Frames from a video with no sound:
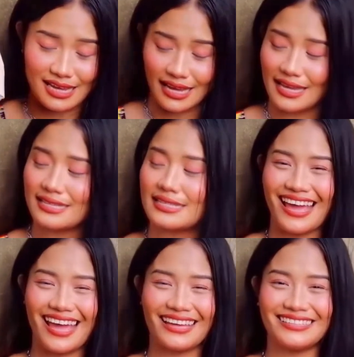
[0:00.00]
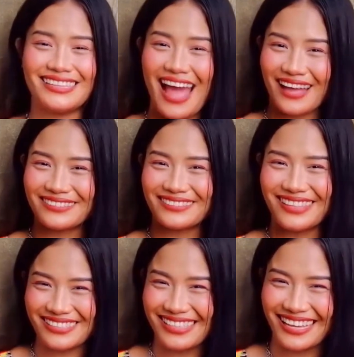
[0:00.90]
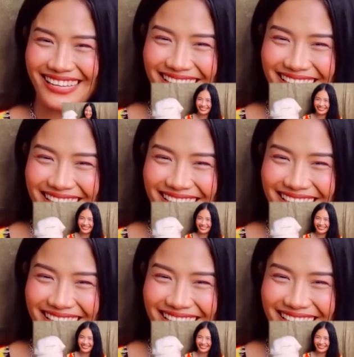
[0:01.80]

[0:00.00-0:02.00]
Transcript: guys. And yeah, let's see.